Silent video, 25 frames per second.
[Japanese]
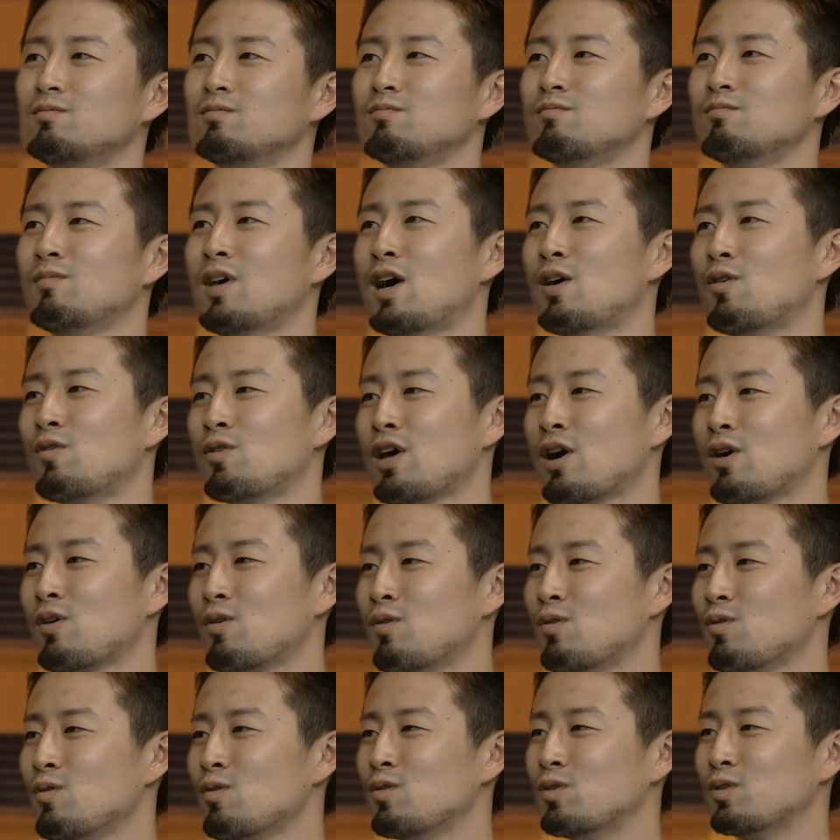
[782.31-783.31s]
んまあ、嬉しい
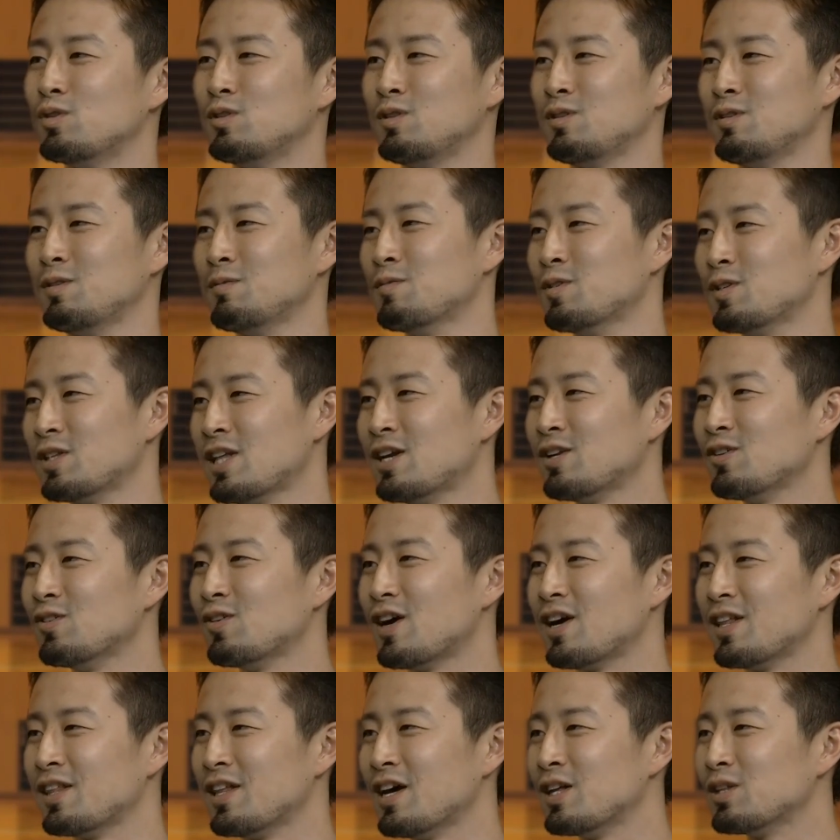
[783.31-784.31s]
よね。にもなるの
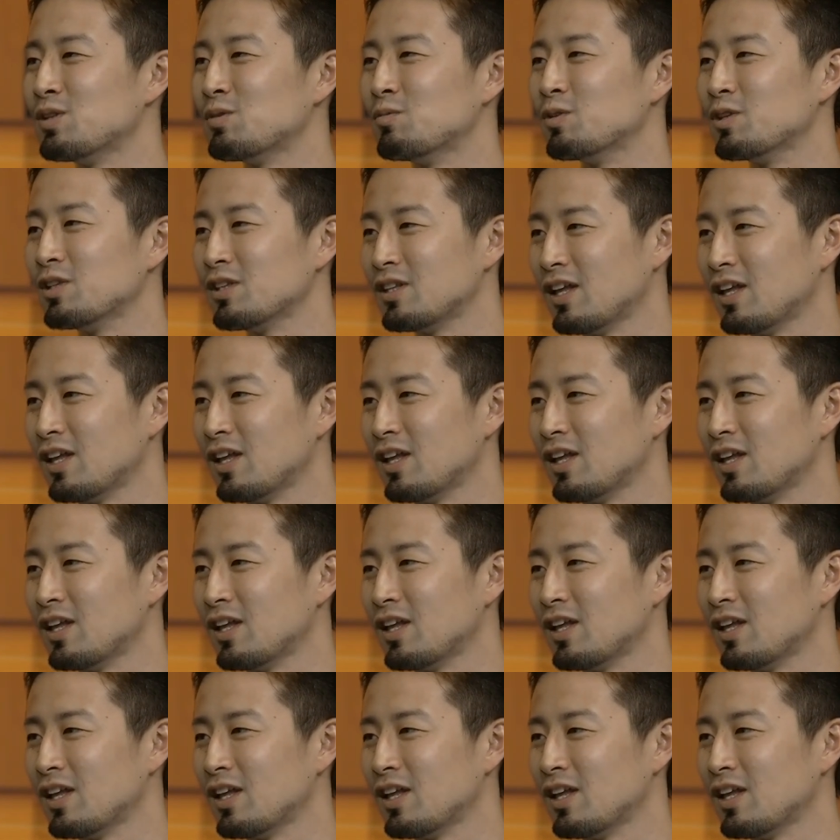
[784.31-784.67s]
かなと思っ